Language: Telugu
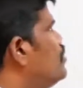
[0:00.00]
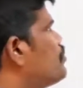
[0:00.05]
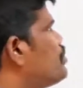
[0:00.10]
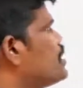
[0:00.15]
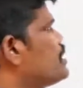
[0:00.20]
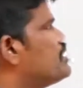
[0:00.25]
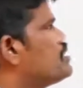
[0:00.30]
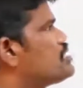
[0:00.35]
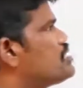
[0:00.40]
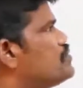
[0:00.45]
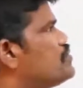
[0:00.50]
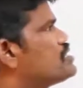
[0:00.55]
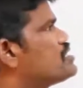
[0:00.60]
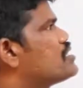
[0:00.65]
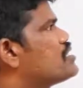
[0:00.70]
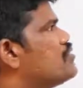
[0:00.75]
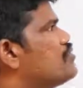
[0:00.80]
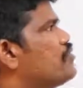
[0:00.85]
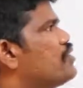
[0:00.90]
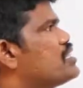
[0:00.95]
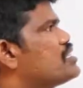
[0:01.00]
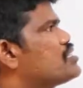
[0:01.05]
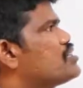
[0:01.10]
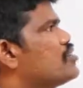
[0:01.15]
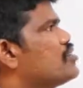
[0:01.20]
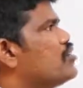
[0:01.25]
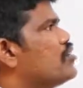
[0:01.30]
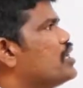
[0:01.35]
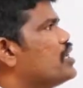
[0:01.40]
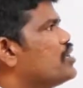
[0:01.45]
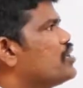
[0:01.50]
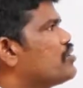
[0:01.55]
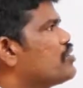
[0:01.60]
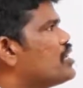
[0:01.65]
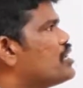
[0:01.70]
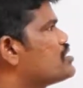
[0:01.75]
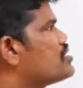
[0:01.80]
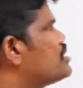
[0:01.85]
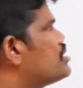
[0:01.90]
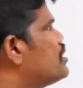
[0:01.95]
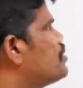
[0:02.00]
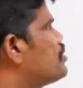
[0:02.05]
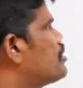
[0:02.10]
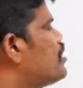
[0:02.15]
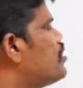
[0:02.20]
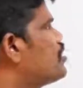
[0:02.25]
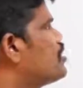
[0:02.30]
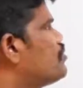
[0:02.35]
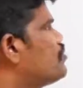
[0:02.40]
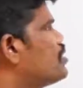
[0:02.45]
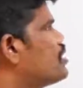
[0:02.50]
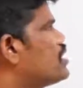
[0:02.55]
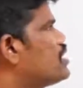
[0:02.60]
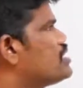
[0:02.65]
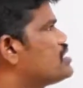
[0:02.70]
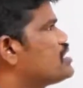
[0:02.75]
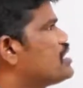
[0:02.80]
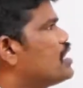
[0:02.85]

ప్రతి సంవత్సరం వేసవిలో నీరు కలుషితం కావడం వలన